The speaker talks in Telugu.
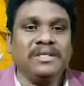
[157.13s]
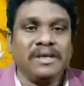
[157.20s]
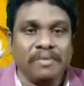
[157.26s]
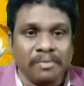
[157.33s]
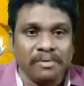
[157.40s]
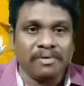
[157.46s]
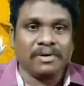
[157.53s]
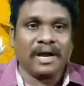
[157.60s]

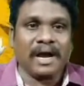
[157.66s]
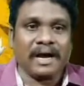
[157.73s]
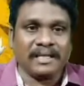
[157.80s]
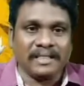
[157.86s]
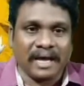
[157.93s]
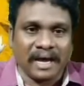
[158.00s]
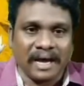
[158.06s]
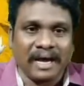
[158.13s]
దేవుళ్ళు
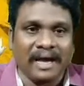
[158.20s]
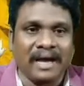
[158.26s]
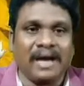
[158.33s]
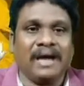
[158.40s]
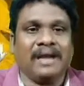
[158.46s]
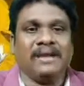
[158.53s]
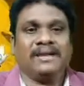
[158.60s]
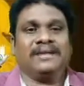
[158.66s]
కాదా
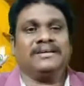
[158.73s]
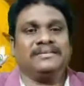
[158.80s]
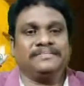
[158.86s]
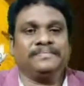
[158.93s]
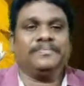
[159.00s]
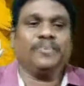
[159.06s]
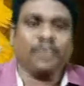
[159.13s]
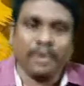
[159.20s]
అంటున్నాడు
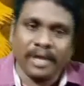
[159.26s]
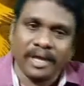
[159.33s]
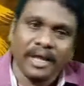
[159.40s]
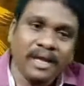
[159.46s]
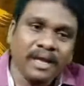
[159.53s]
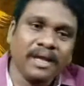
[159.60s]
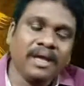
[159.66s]
రే